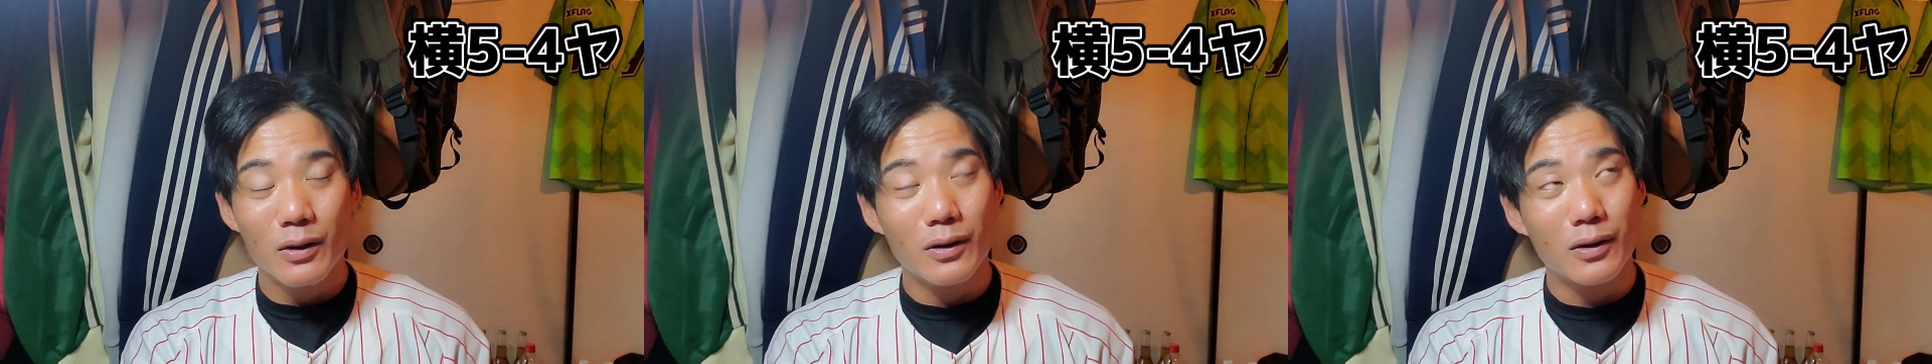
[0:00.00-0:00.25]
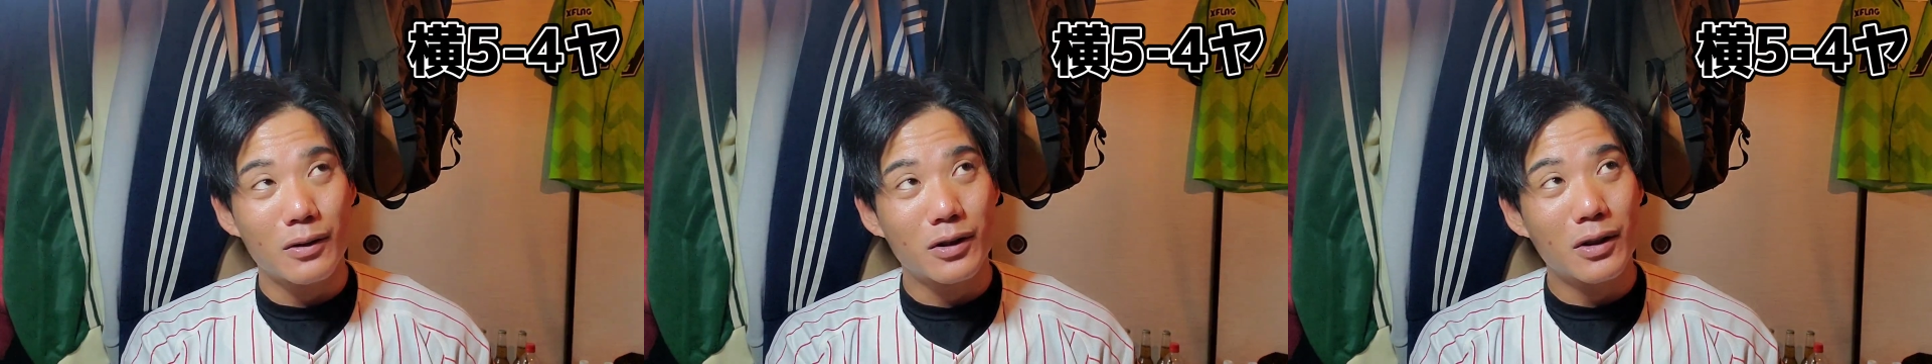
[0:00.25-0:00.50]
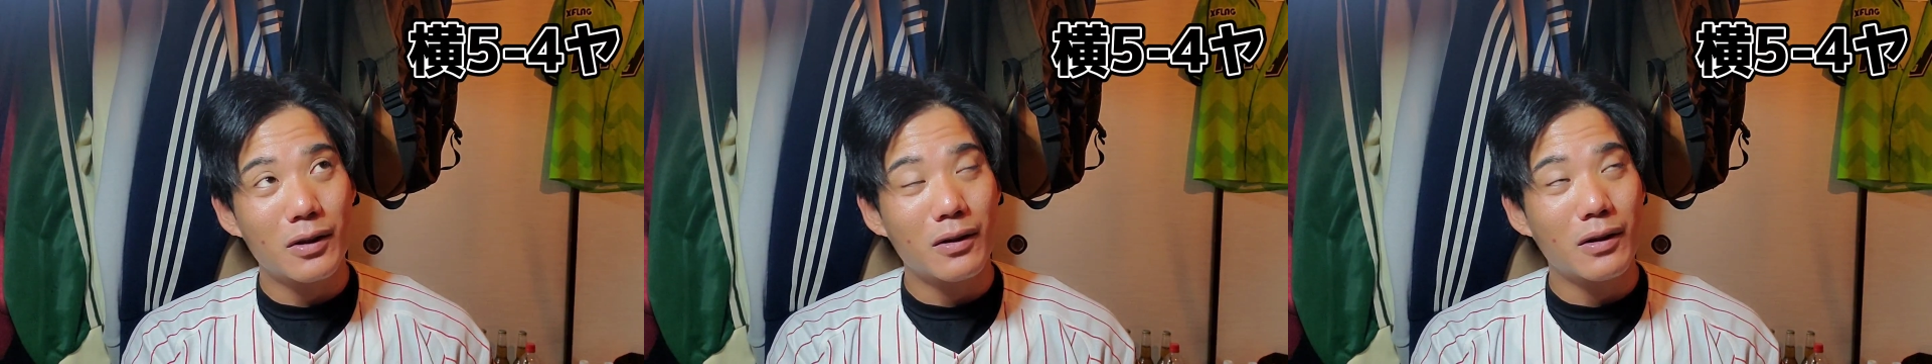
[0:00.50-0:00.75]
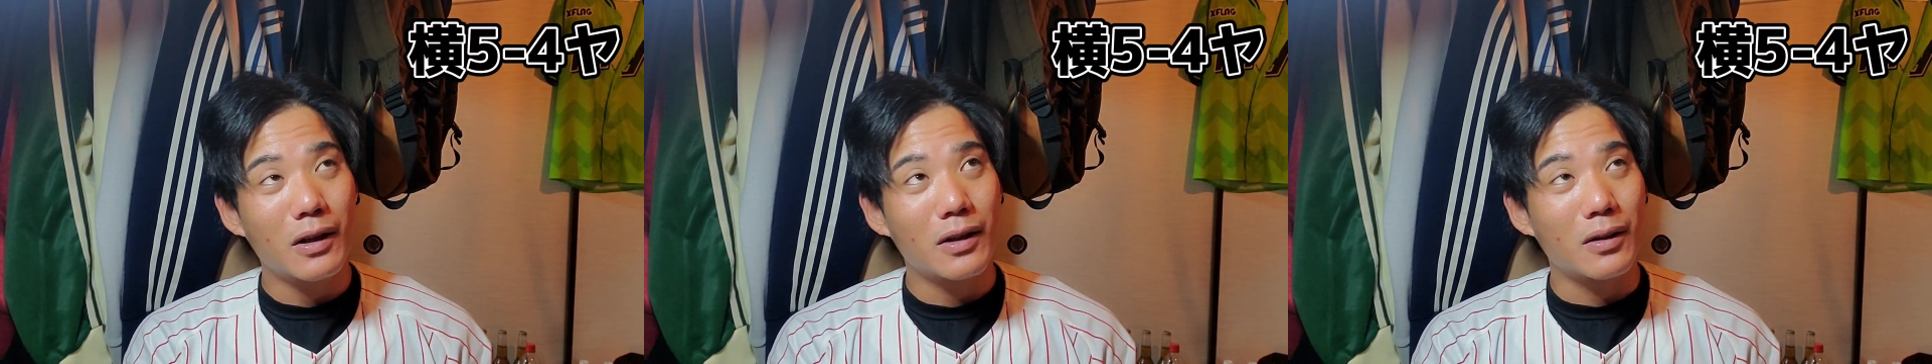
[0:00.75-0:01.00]
あ前
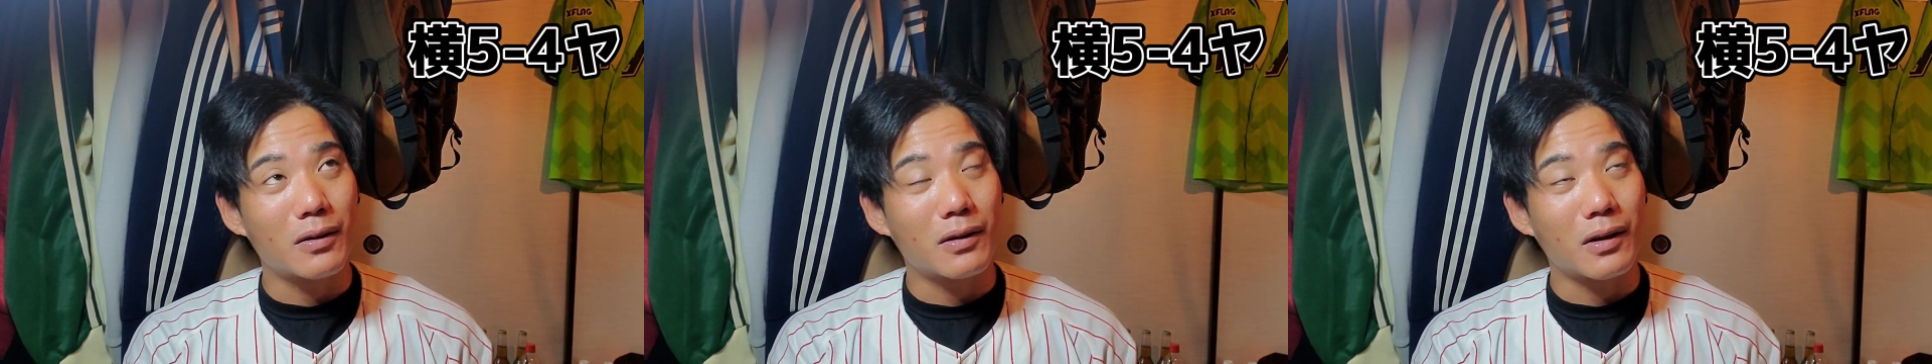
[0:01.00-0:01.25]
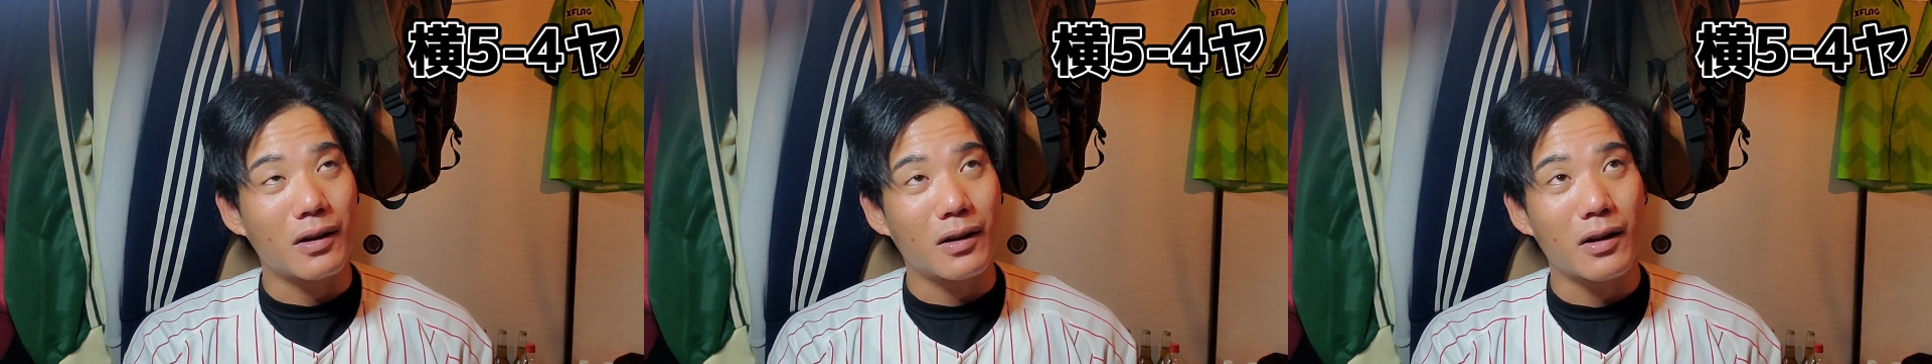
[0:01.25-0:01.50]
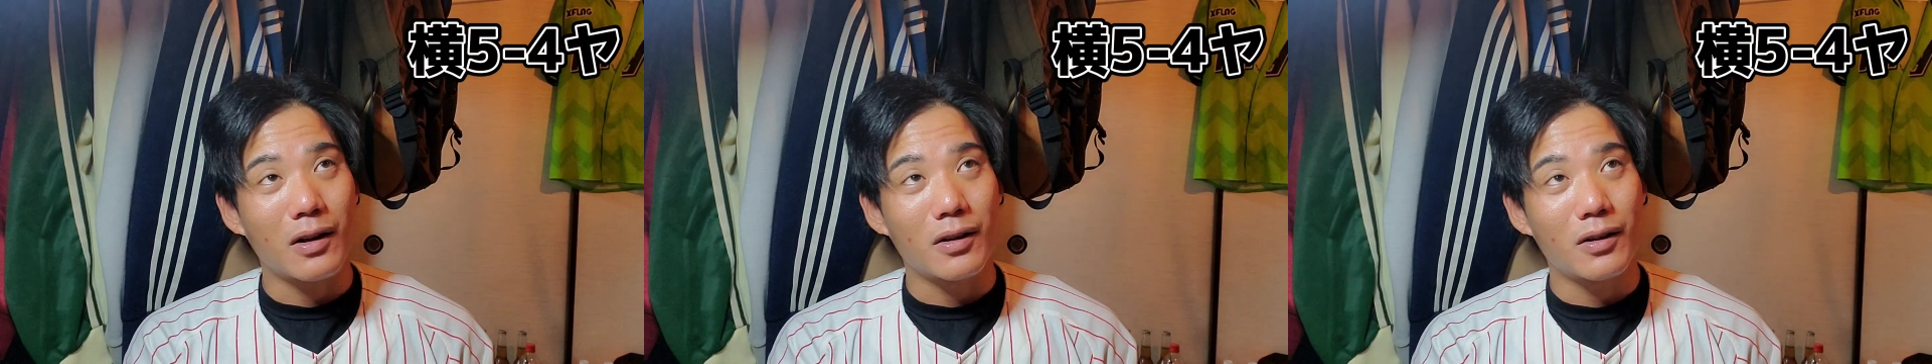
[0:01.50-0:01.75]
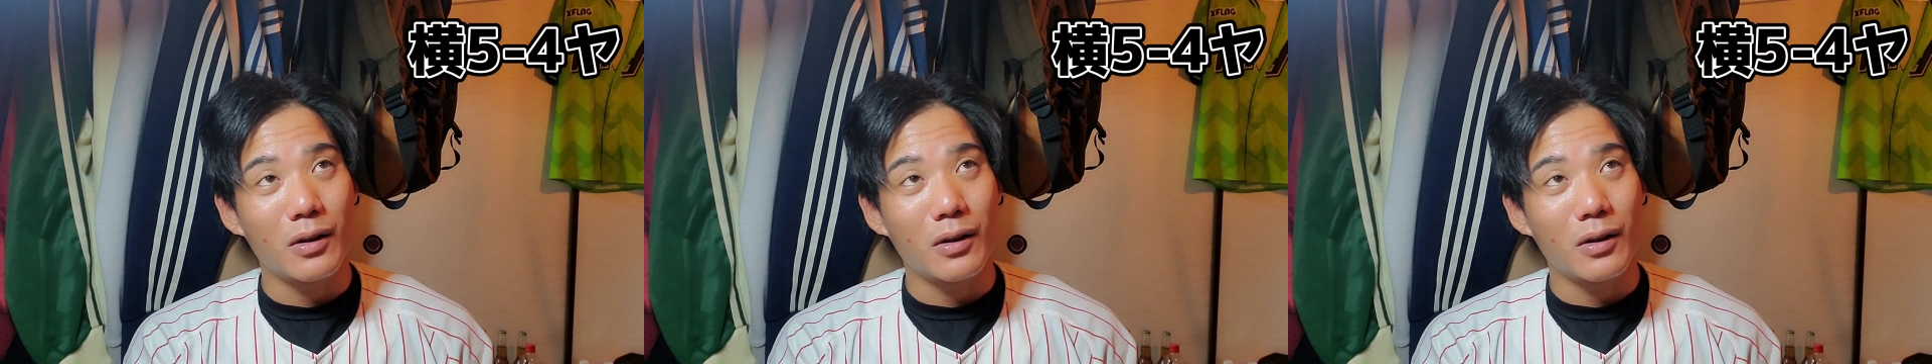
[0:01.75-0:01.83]
回だったかな、なんか、